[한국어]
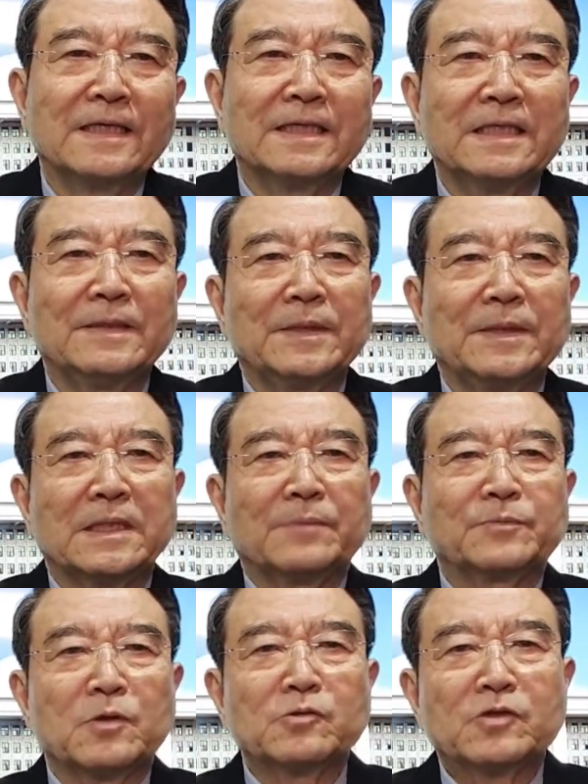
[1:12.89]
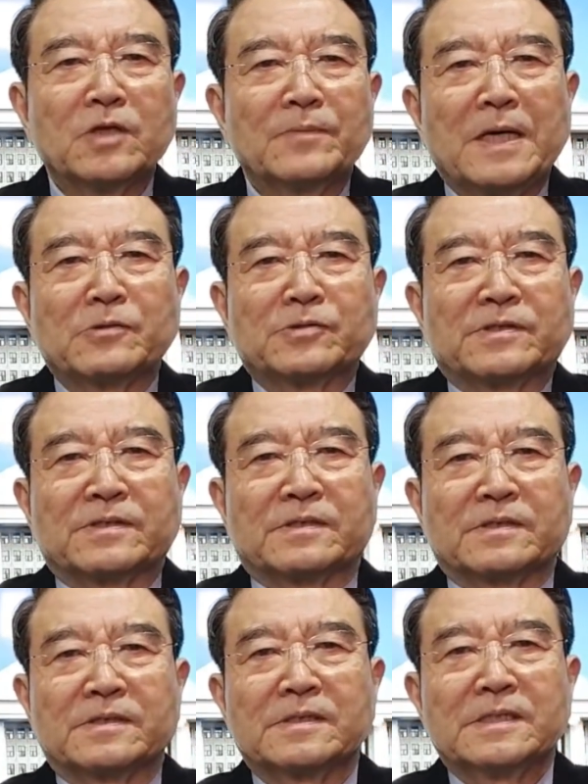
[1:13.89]
이 협동조합
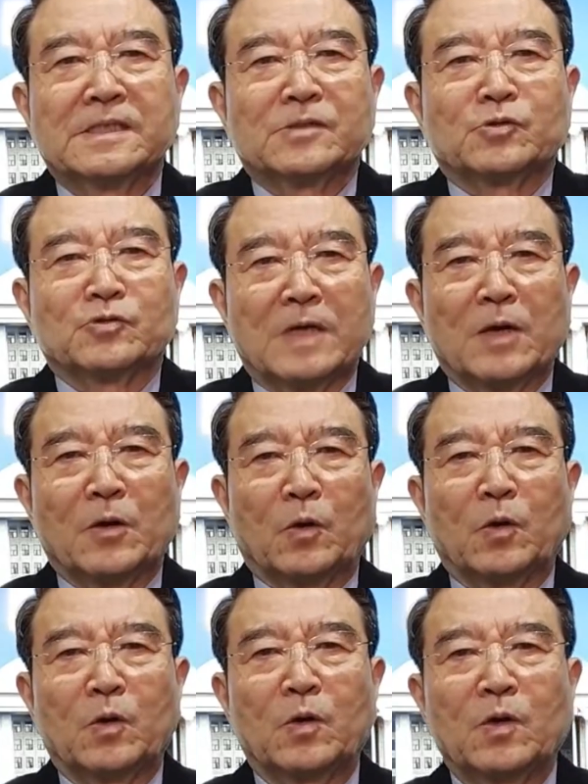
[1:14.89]
하우스 중앙홀